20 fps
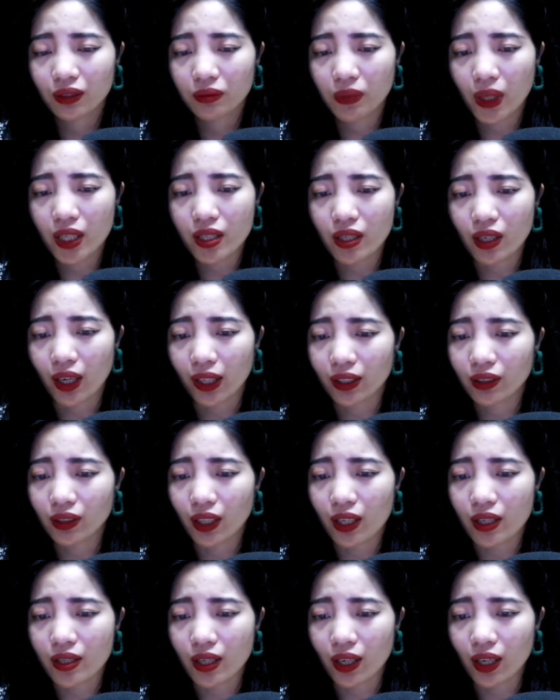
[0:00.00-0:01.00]
Bây giờ anh
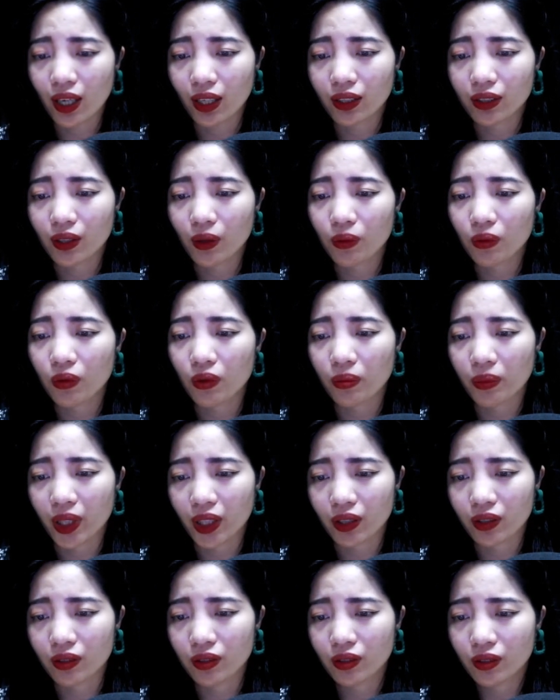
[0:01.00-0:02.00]
tẩy trắng hành động của
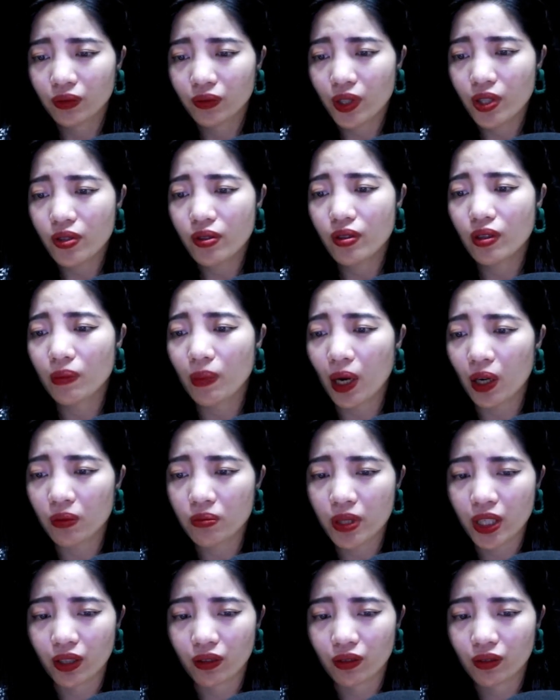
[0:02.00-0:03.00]
mình với sự bao
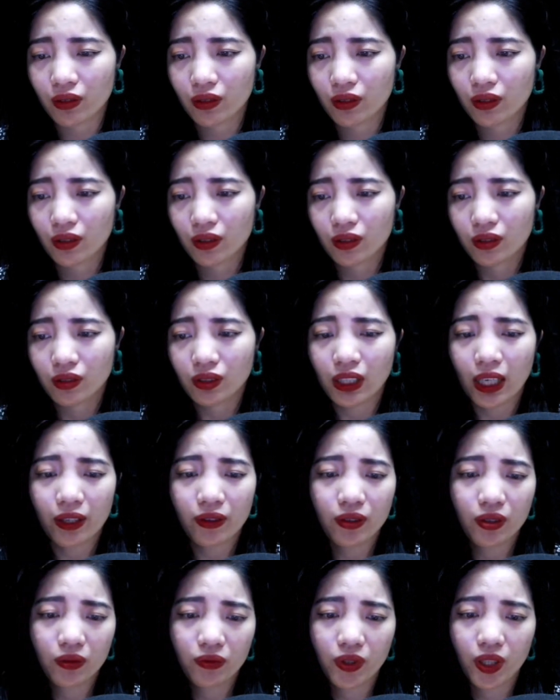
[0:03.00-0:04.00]
biện là
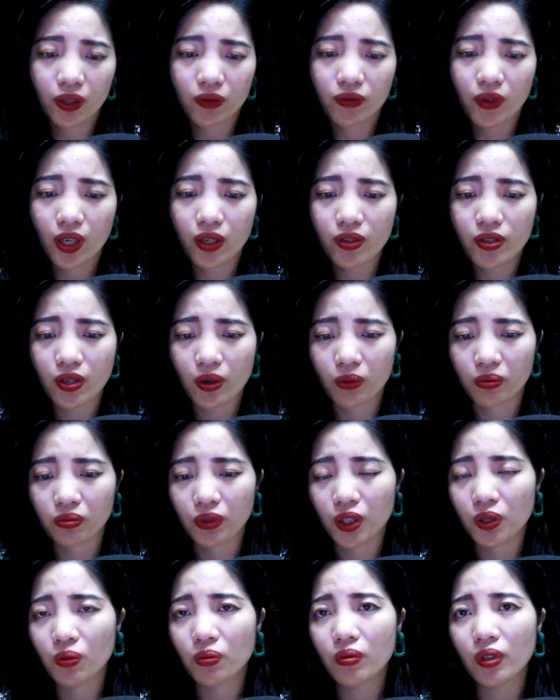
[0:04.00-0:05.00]
những việc vợ chồng
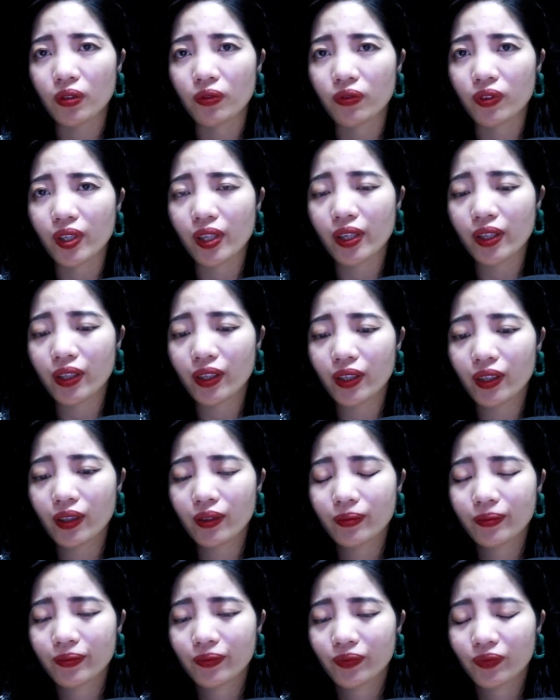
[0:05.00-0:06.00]
thì đúng là phi lý.
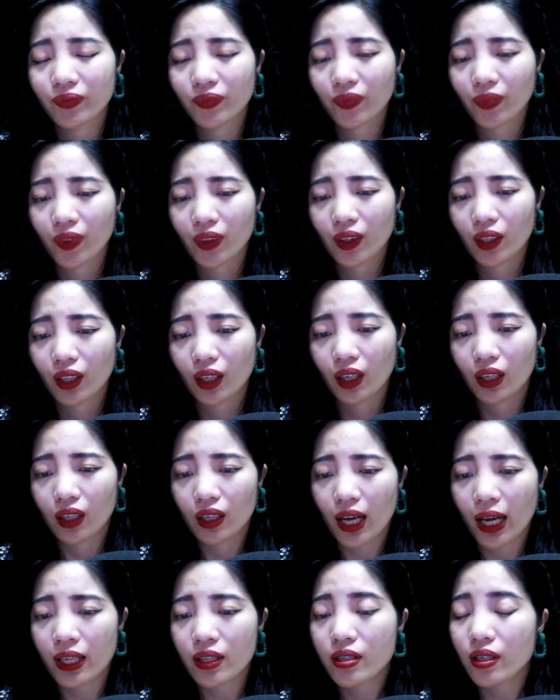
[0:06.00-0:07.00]

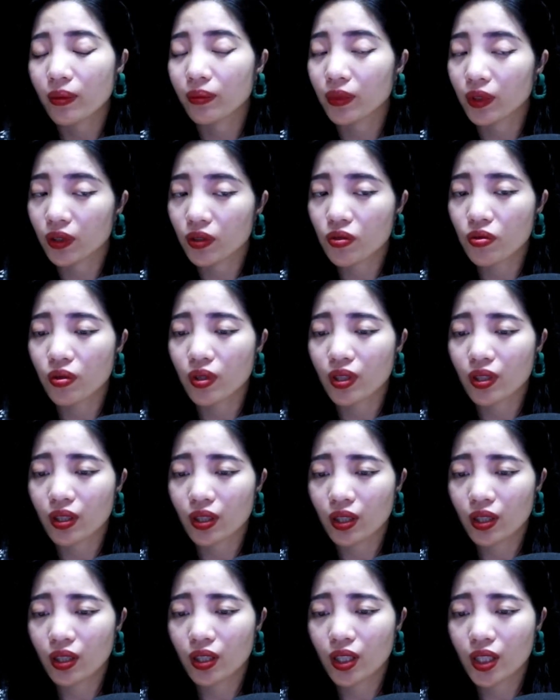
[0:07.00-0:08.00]
Anh trầm tư suy
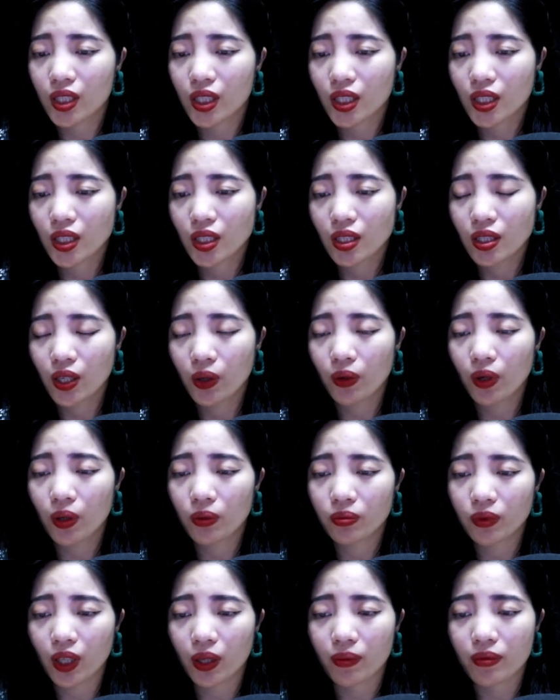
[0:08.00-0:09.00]
nghĩ, nếu
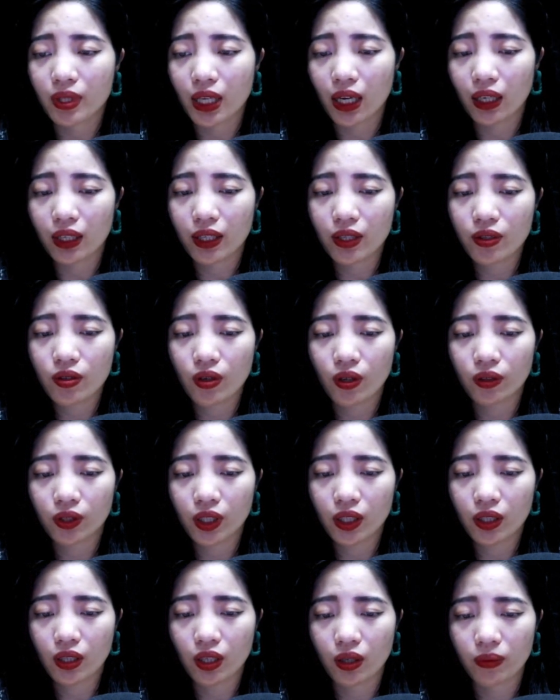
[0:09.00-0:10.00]
không tìm ra lý do
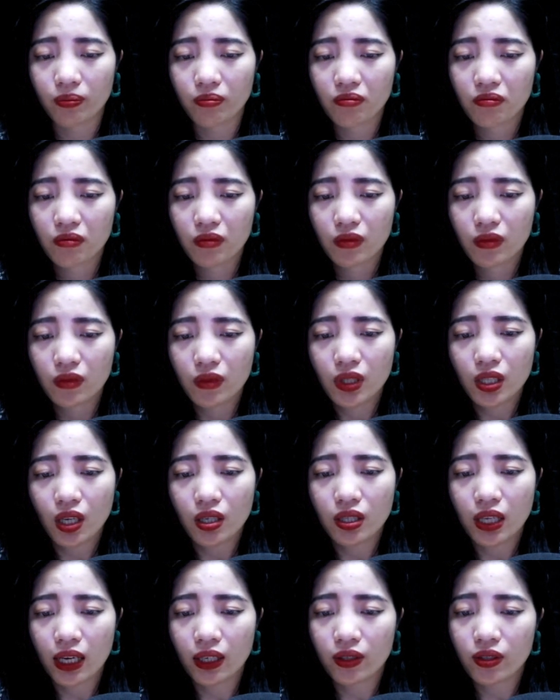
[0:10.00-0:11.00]
thích hợp, sợ
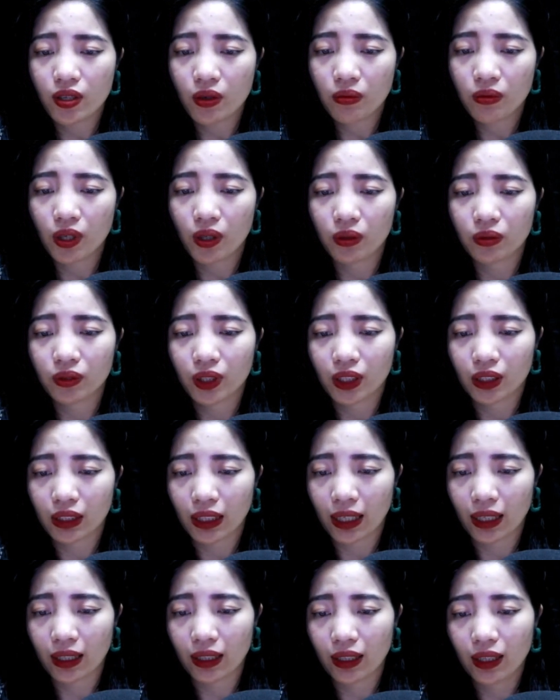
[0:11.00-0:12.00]
rằng trong đầu Nhật
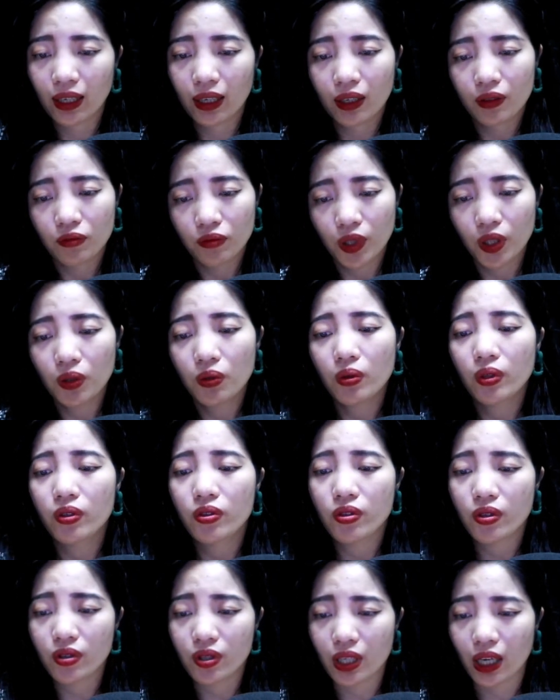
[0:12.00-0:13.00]
Hạ vẫn luôn
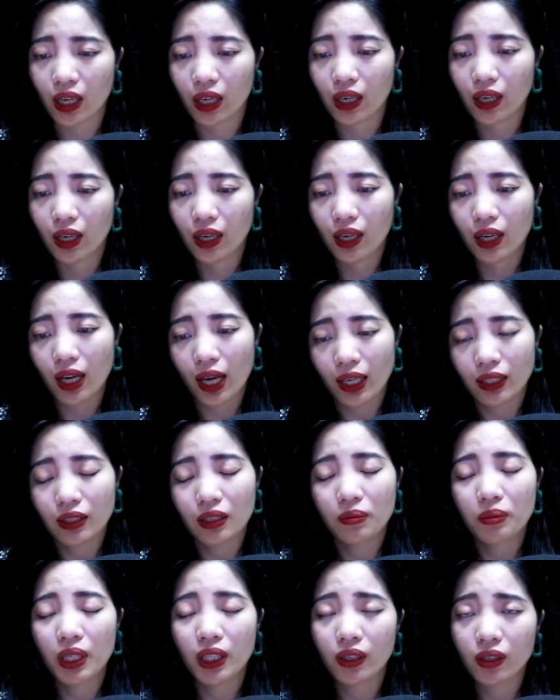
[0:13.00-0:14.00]
cho rằng anh
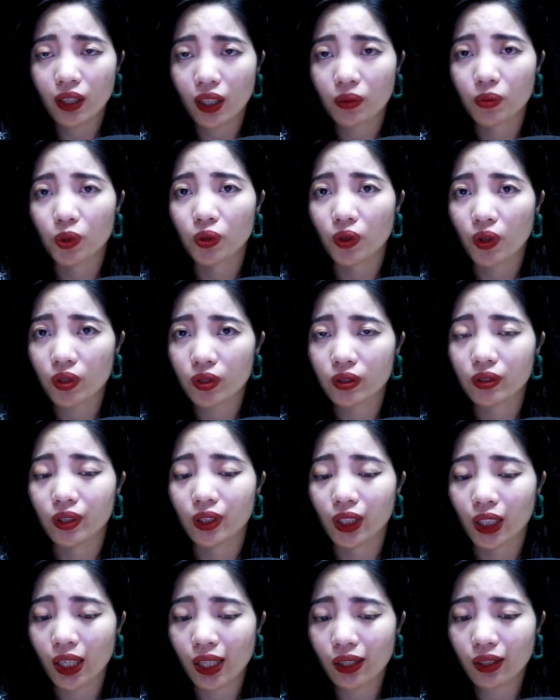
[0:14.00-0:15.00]
đã biến thành một con người
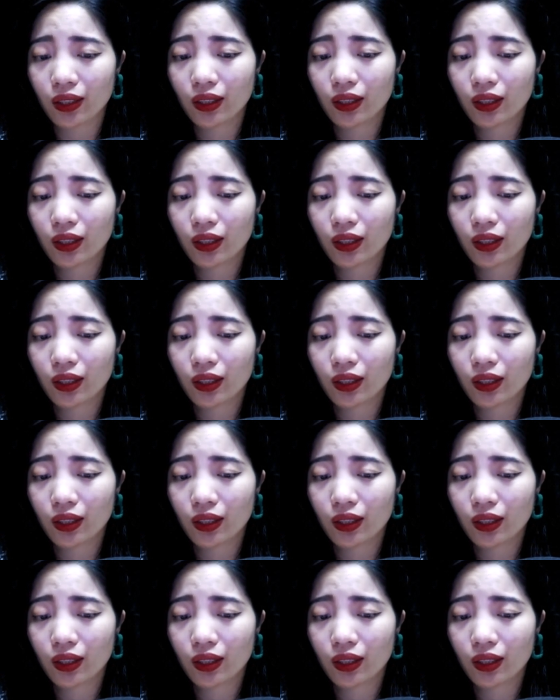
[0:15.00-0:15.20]
khác.